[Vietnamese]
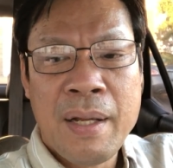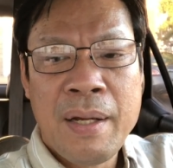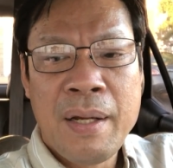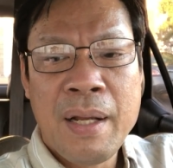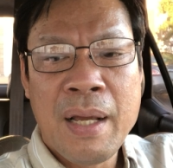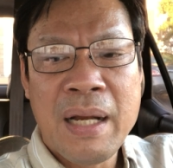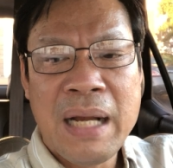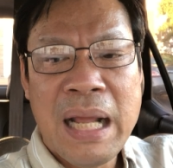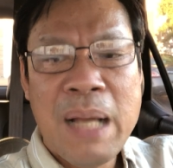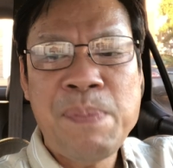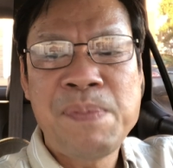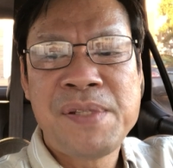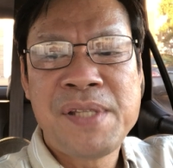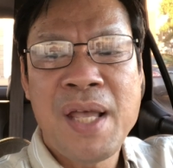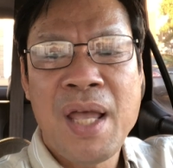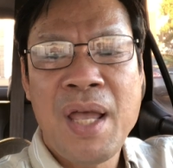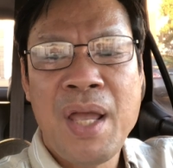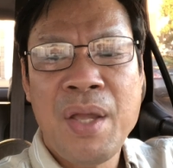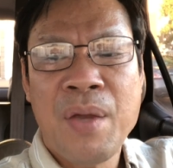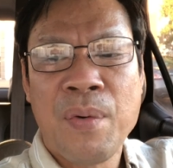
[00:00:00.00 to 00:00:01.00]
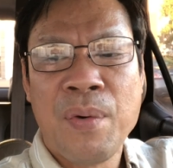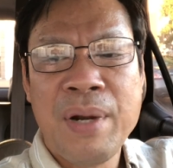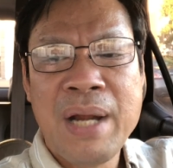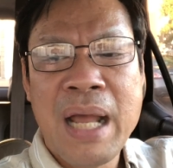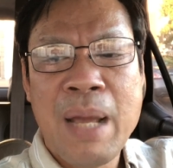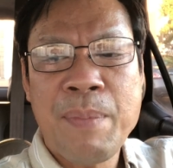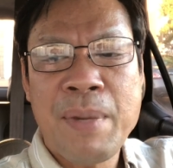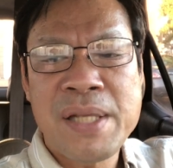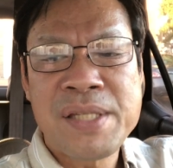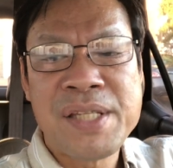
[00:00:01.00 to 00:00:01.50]
Nên FC của
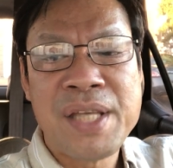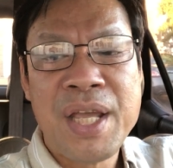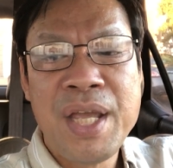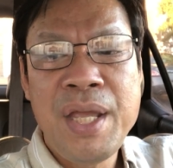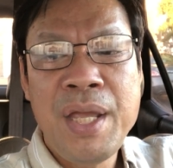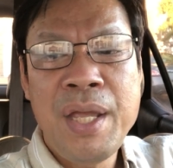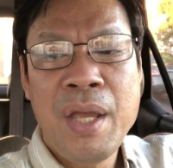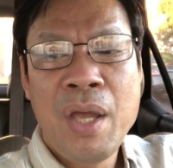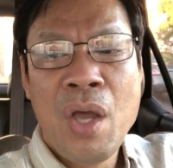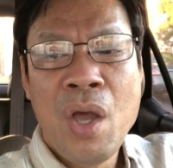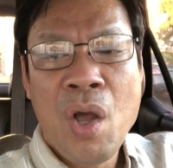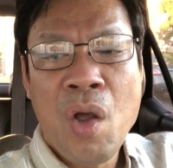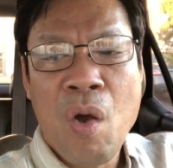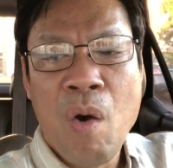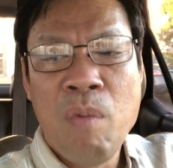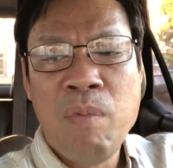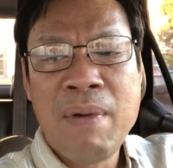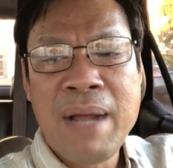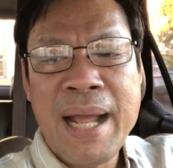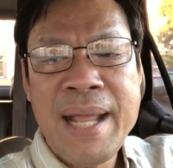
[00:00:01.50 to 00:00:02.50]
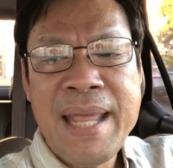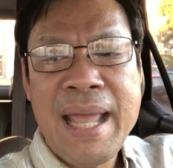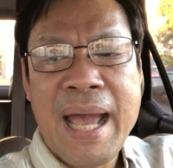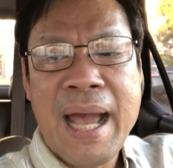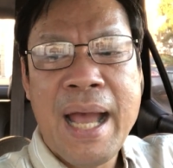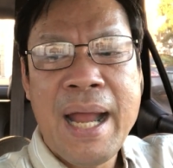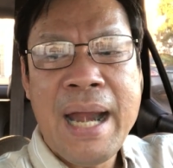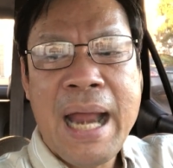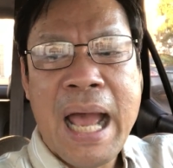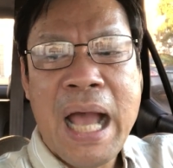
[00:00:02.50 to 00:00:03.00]
nam ca sĩ cùng khán
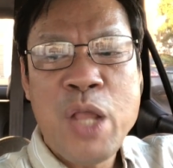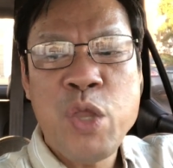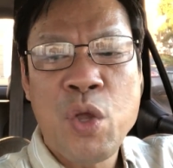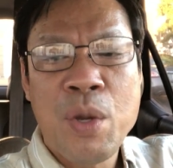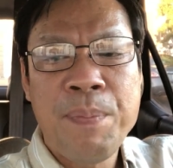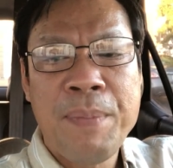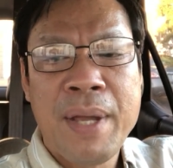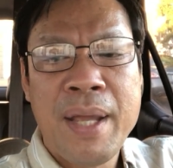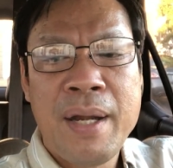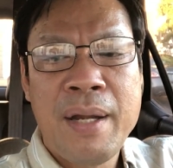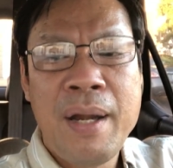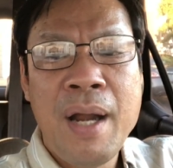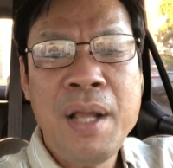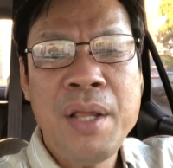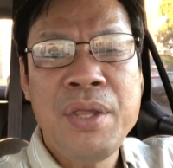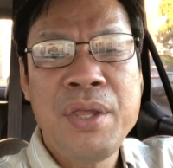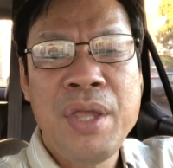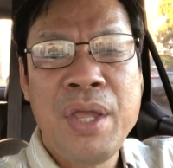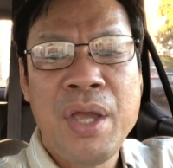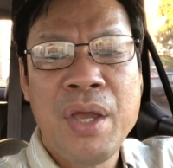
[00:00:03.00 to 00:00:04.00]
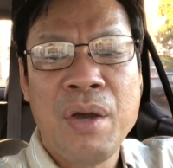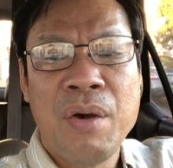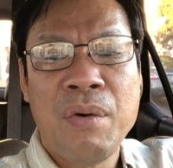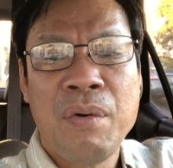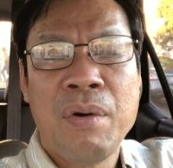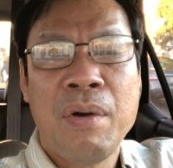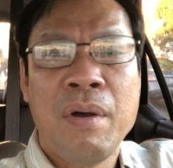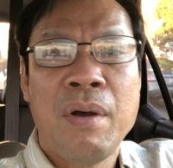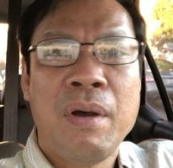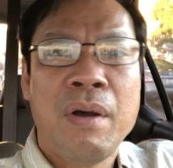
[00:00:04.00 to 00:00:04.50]
giả đã chuẩn bị rất
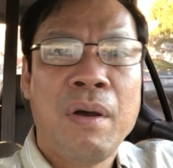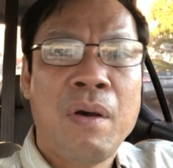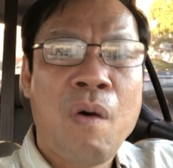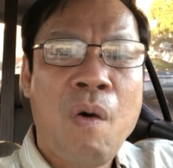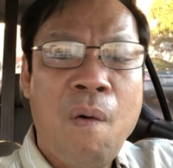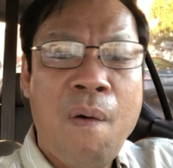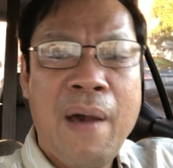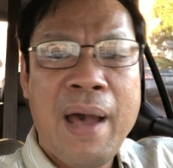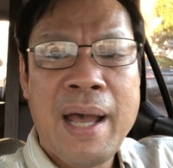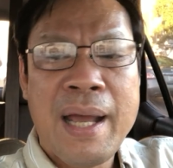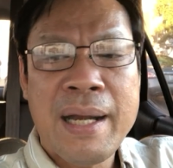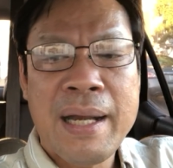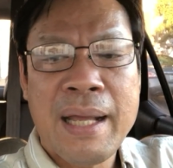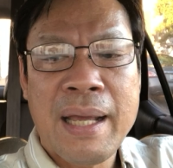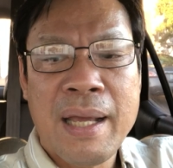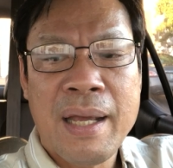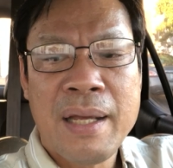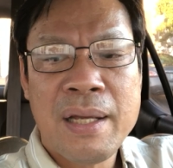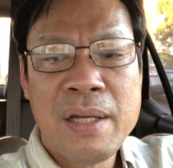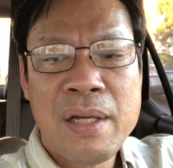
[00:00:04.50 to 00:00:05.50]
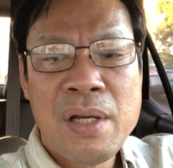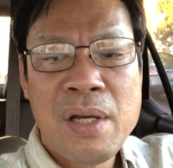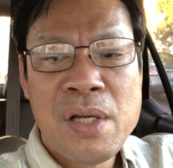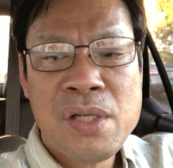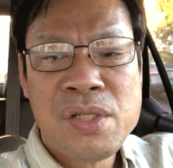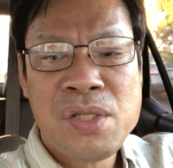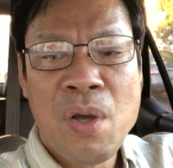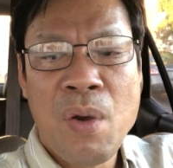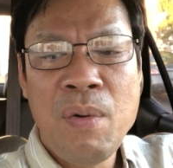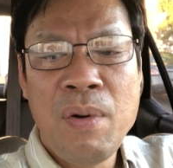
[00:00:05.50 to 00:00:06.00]
nhiều hoa nè,
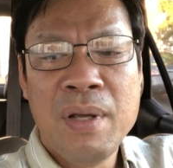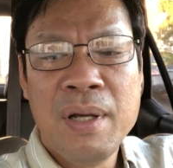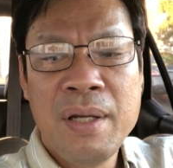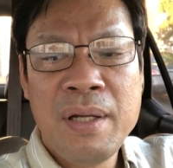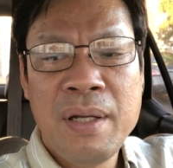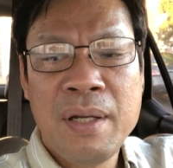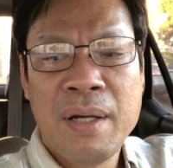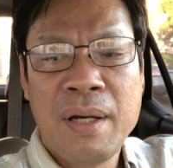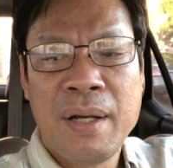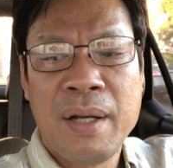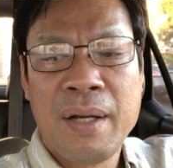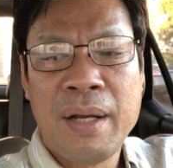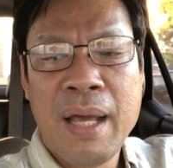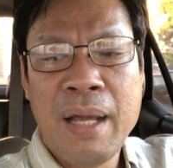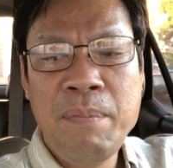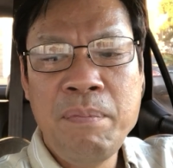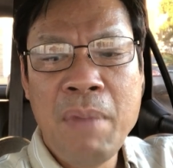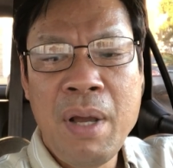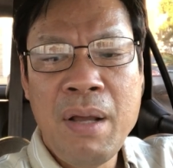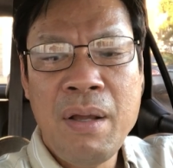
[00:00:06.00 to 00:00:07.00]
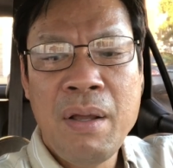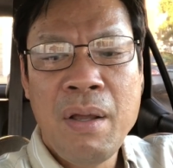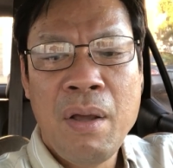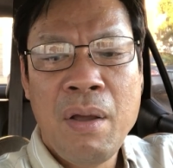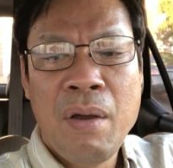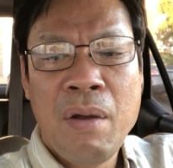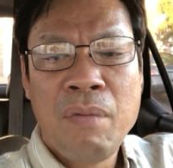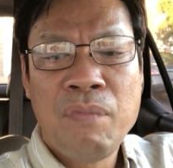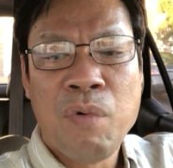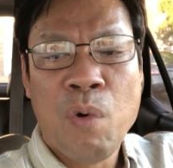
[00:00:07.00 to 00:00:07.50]
số lượng người đến mức
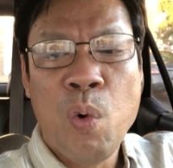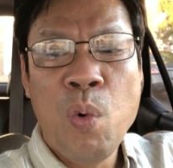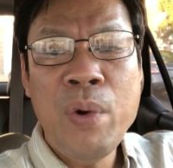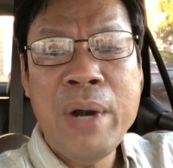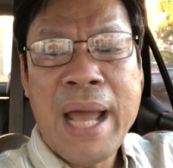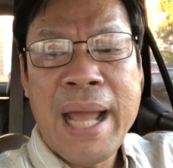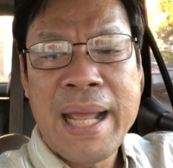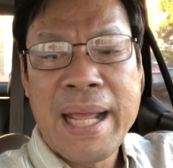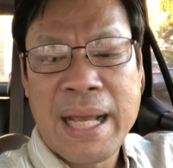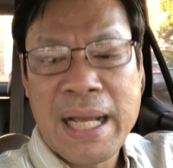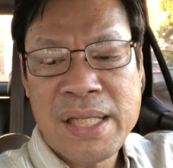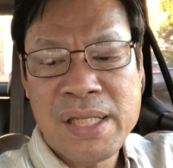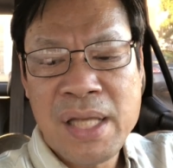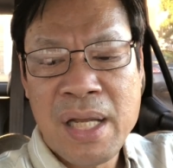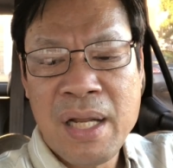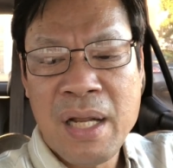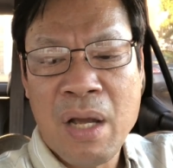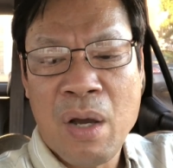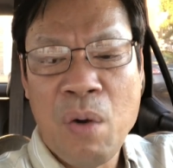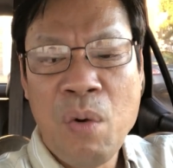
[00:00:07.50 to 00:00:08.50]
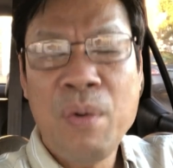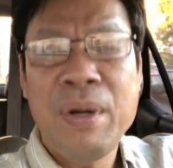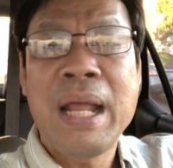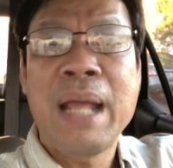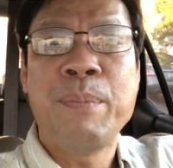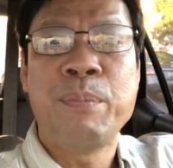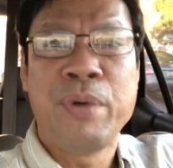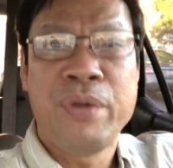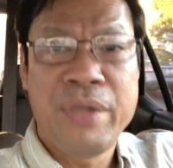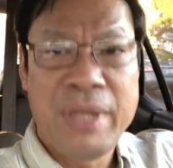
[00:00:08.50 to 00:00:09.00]
phủ đầy cả sân khấu
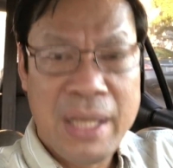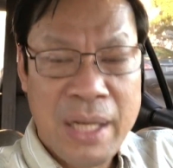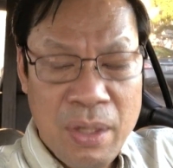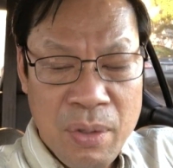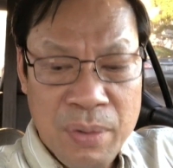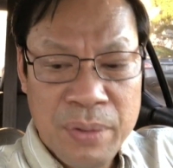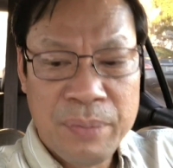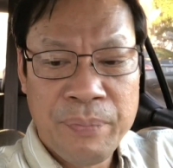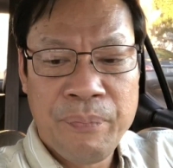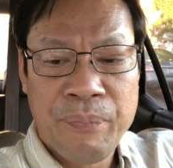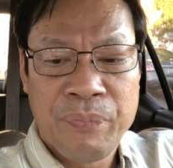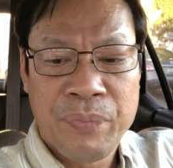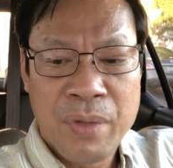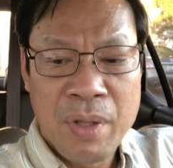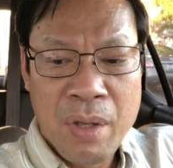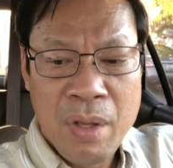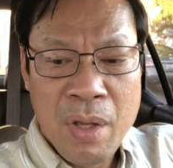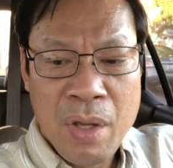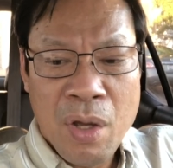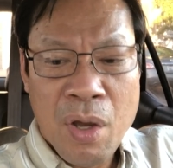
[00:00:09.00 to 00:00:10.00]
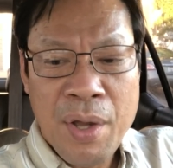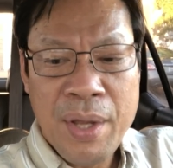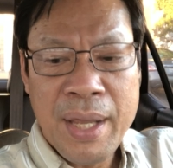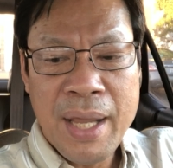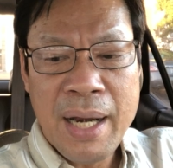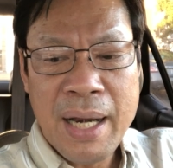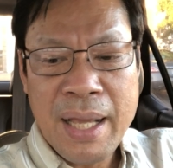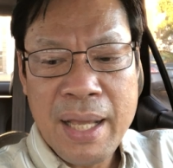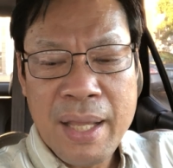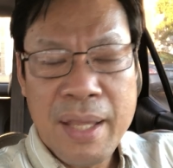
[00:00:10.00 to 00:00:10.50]
đêm biểu diễn luôn có
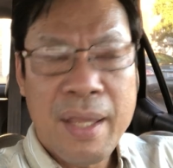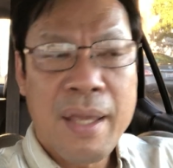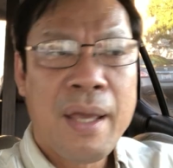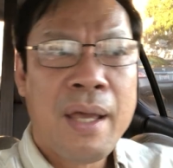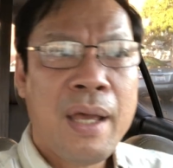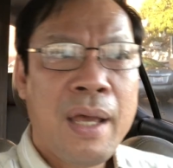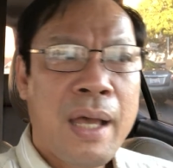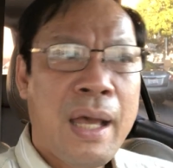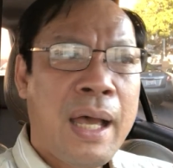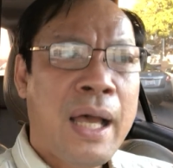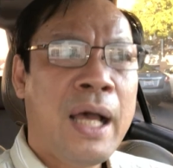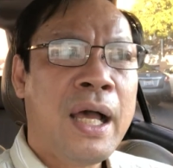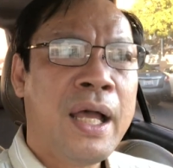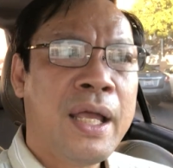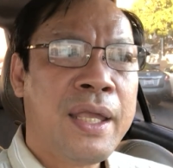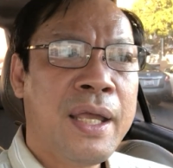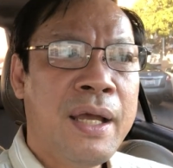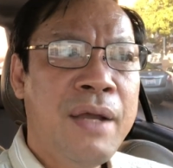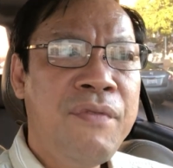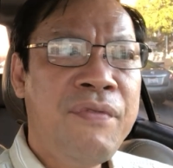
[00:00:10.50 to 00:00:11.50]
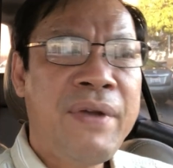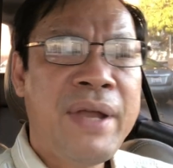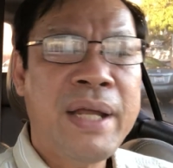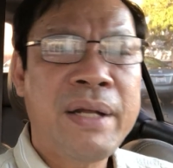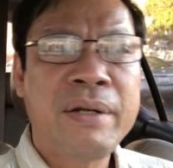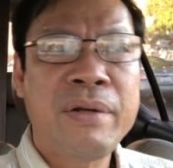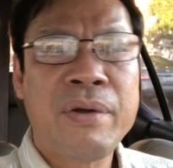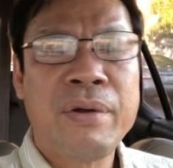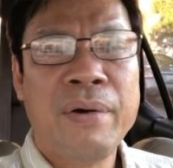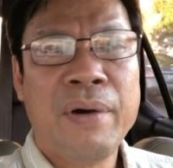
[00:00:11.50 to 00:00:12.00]
nghĩa là à, những
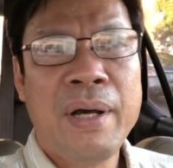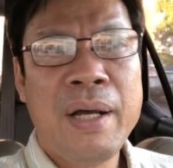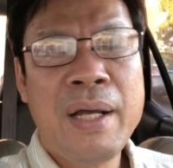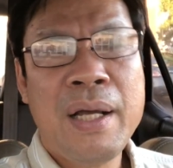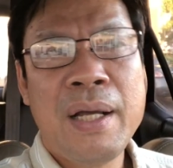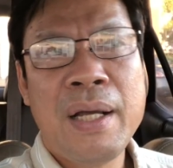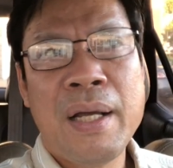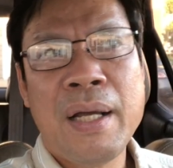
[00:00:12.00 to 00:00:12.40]
fan của